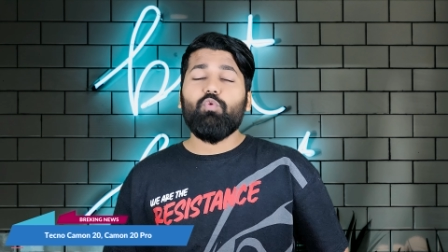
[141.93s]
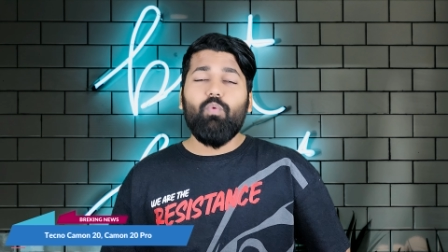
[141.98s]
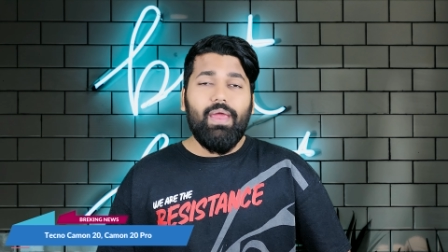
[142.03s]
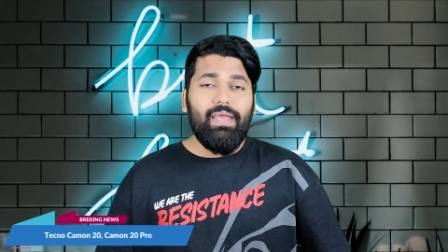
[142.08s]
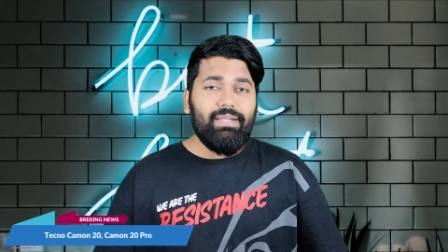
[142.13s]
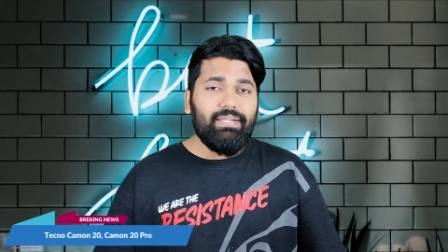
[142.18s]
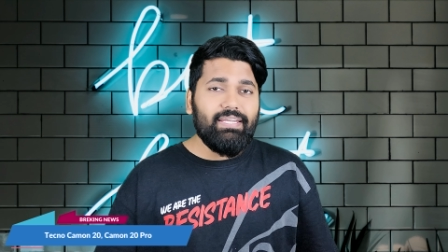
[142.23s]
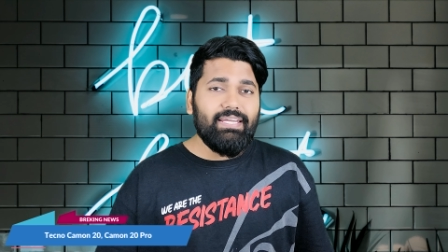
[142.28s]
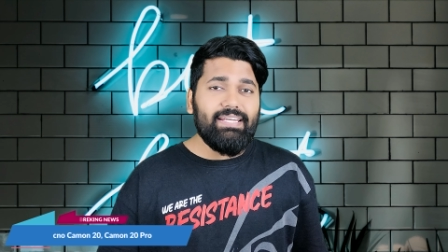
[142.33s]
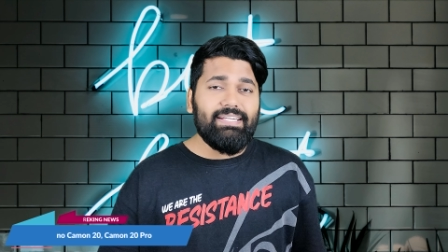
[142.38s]

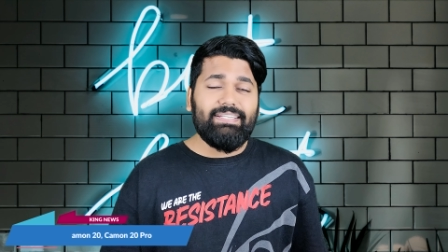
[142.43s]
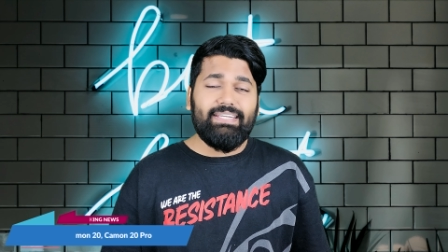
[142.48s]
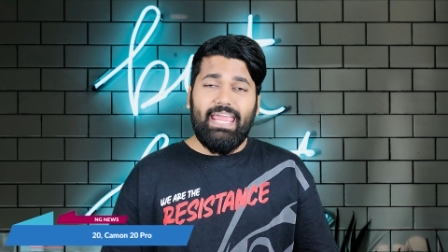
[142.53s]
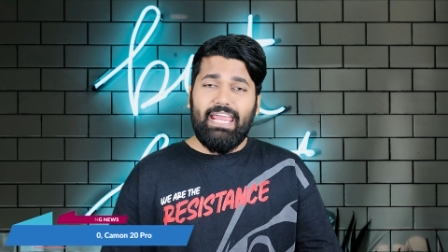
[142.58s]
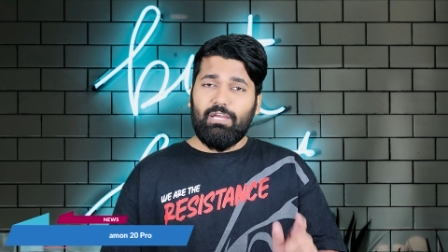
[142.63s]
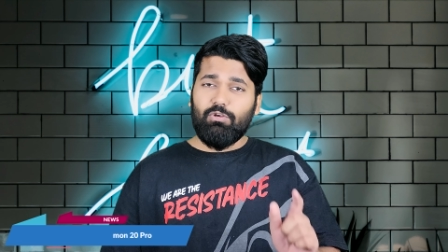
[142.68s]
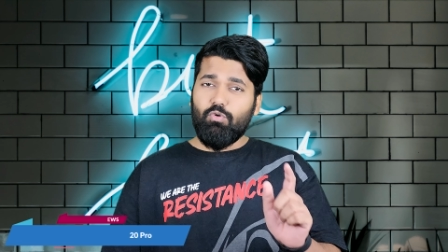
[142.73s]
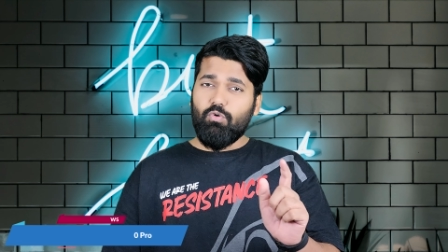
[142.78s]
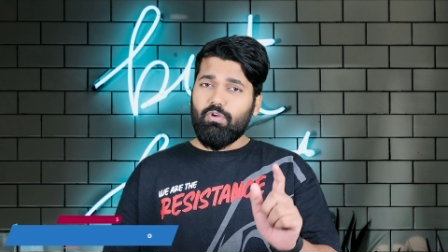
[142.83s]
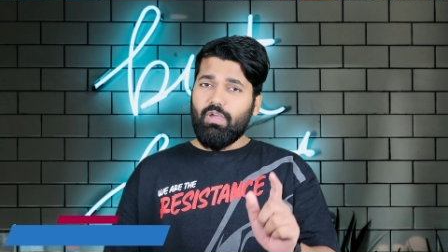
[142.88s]
20
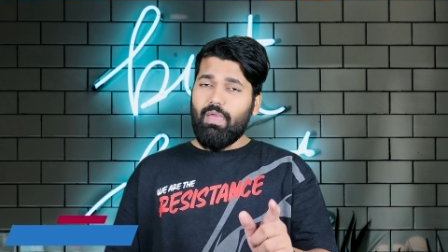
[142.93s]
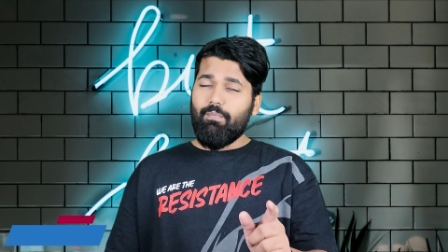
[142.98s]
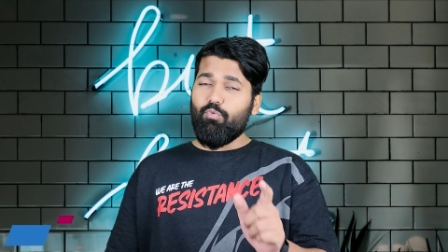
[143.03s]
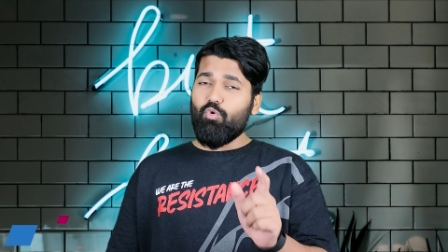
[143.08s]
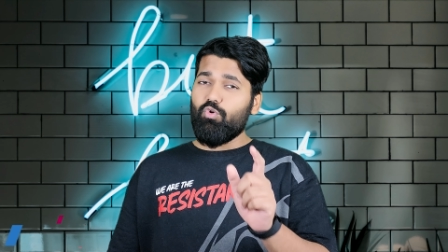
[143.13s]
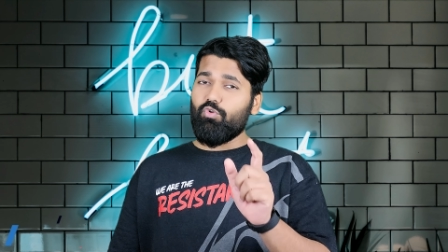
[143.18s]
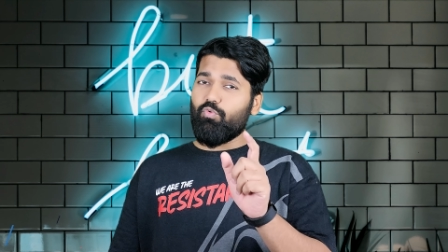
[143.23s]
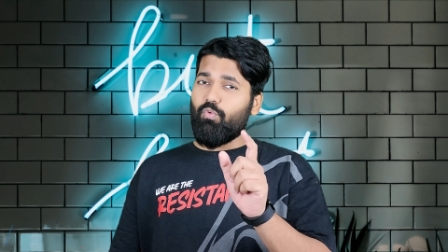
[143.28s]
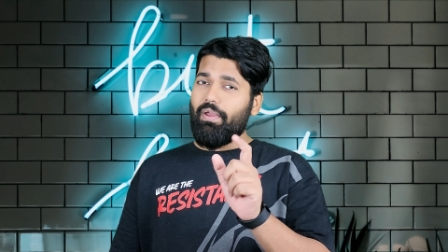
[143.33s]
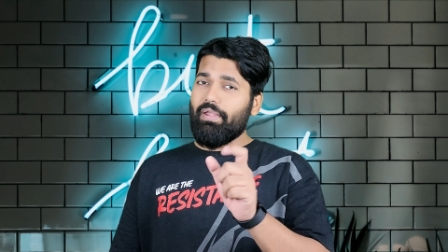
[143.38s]
टेक्नो
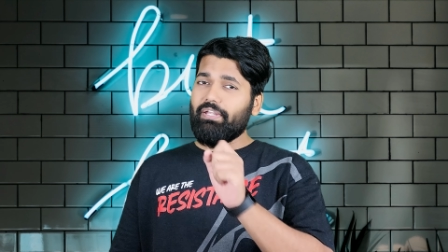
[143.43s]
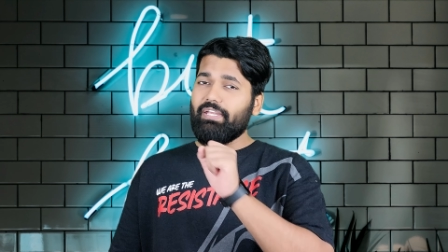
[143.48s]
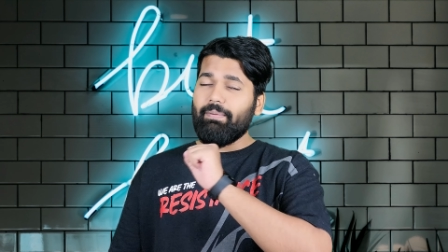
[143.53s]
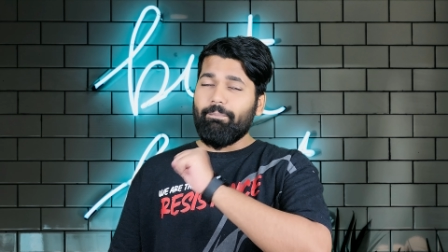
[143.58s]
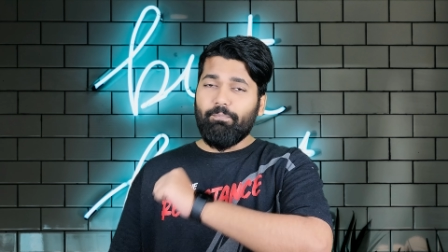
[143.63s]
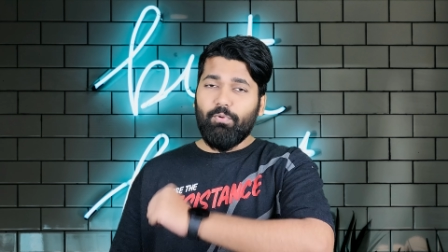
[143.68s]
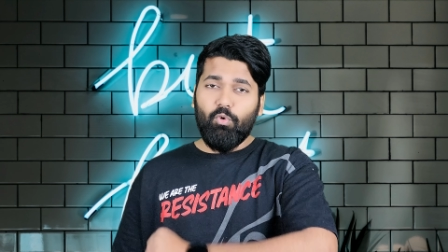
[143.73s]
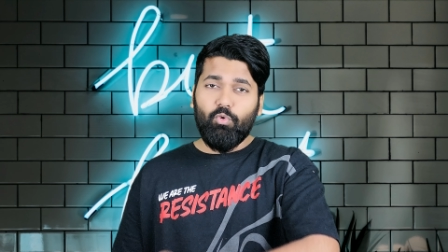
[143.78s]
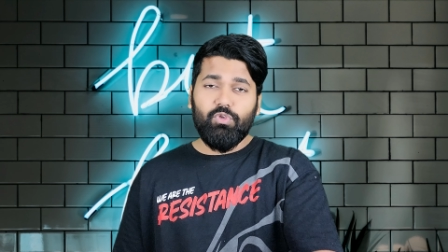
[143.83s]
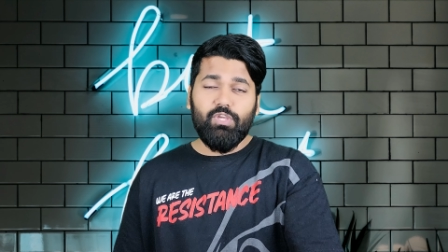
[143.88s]
कैमोन 20
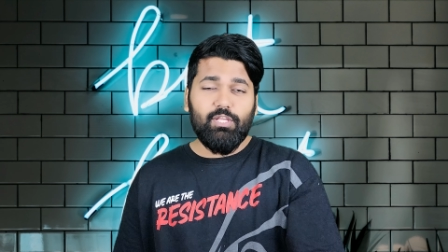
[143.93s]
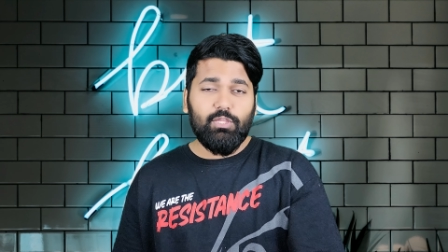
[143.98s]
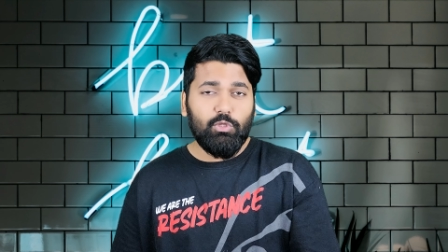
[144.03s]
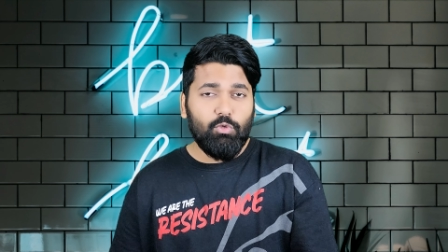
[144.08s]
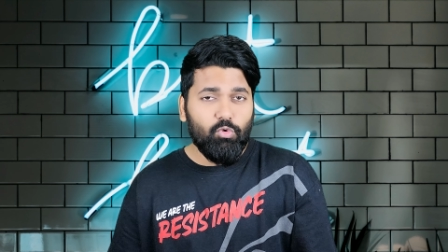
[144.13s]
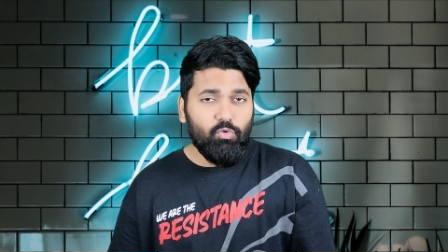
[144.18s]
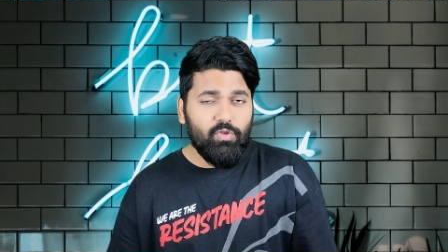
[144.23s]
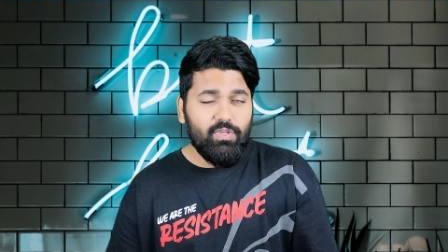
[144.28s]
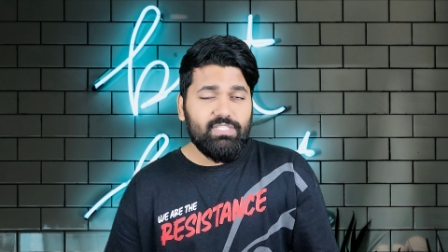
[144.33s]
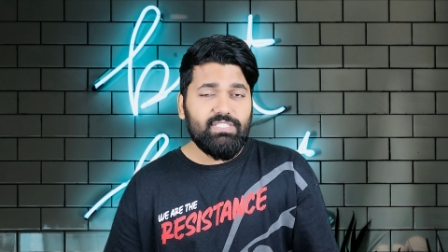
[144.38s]
प्रो ये
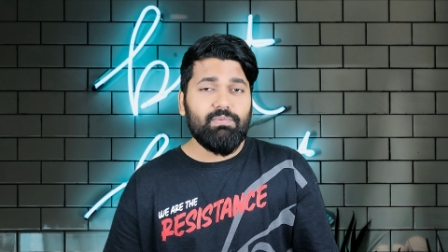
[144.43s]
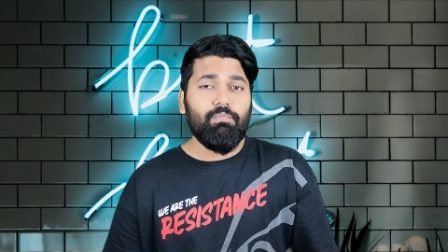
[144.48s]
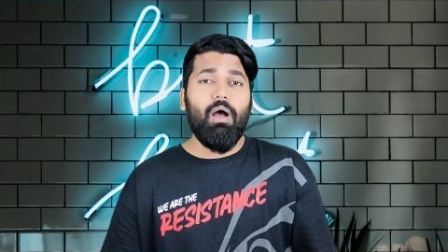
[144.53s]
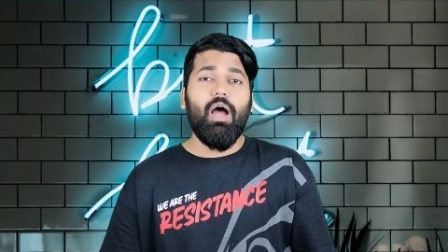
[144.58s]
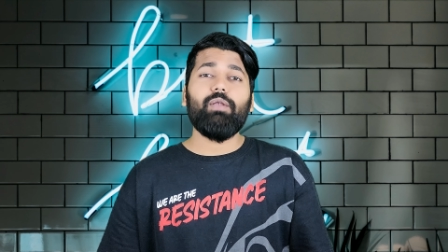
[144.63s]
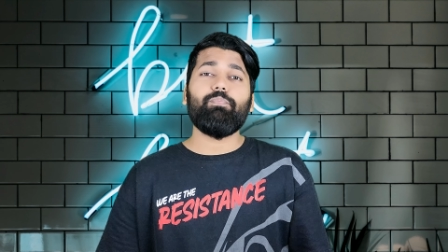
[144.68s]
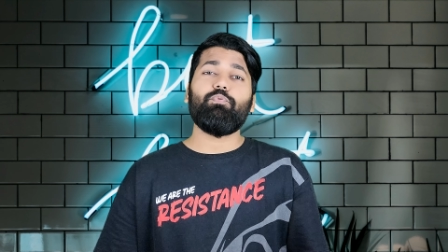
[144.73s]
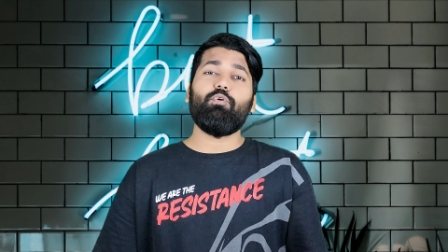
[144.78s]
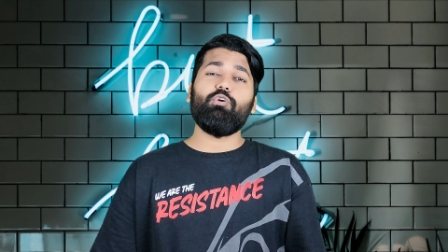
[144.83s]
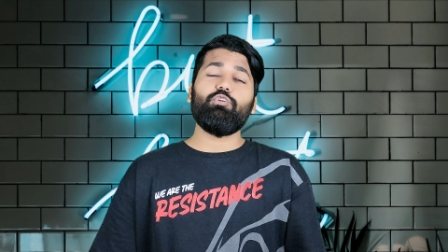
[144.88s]
दोनों ही
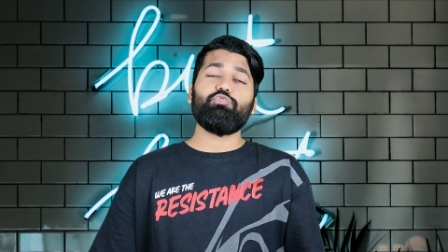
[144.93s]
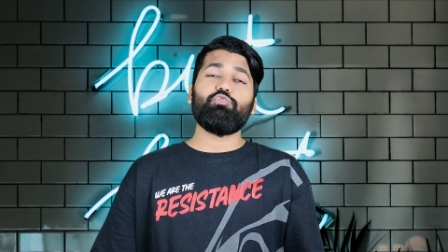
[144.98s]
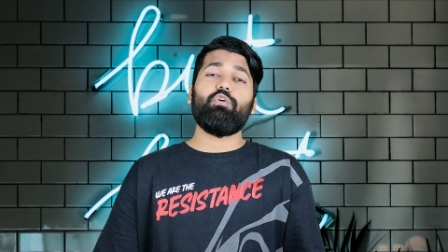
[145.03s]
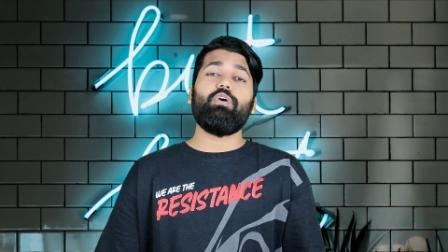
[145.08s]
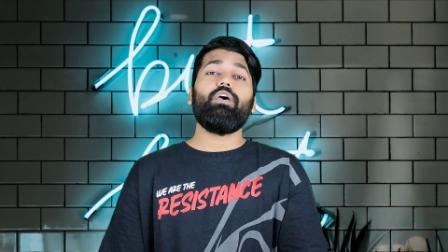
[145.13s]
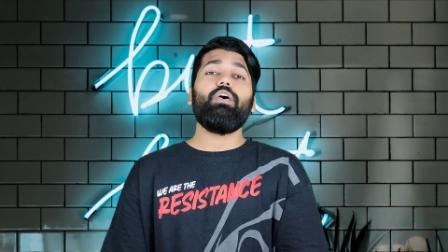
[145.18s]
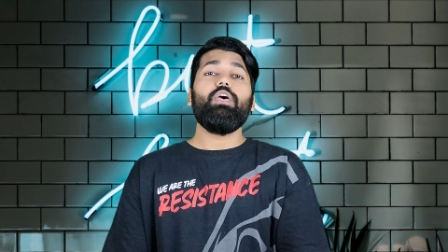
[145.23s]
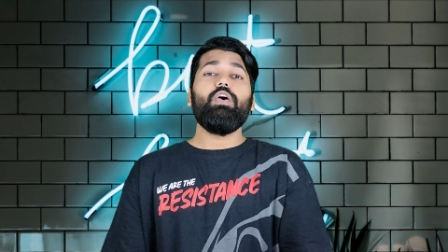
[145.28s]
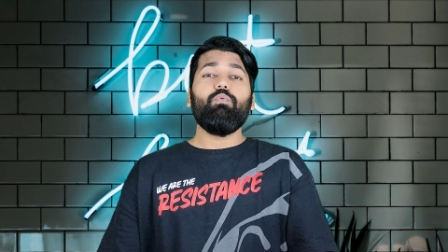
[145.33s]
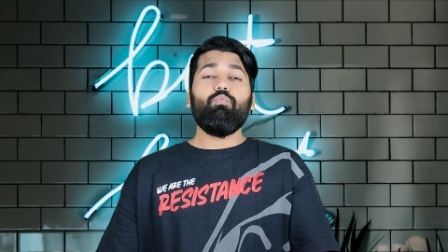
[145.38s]
स्मार्टफोन जो है
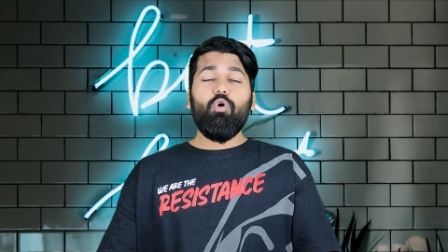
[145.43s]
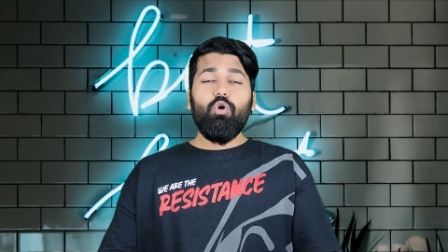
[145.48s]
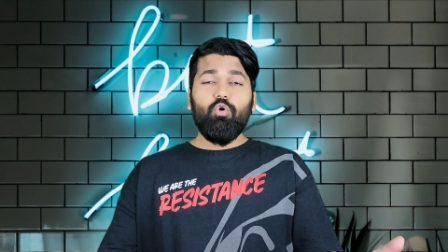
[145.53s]
वो